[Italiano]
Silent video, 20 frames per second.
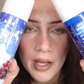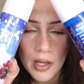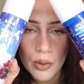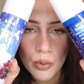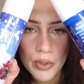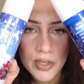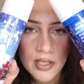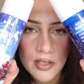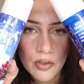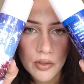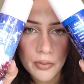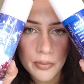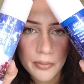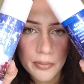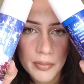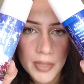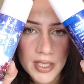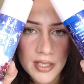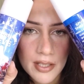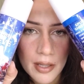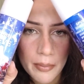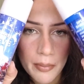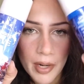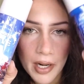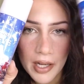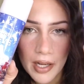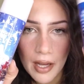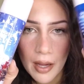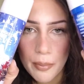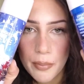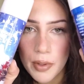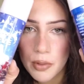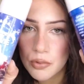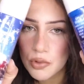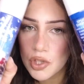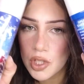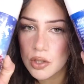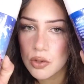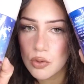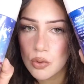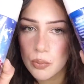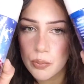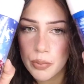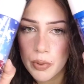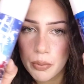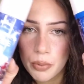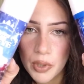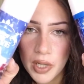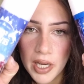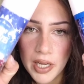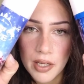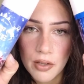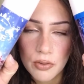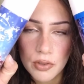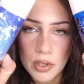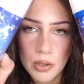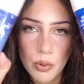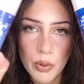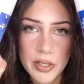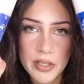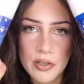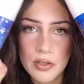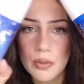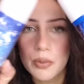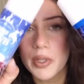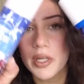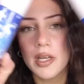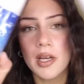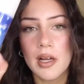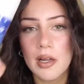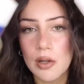questo mi sembra che abbia un getto un po' più carino di questo perché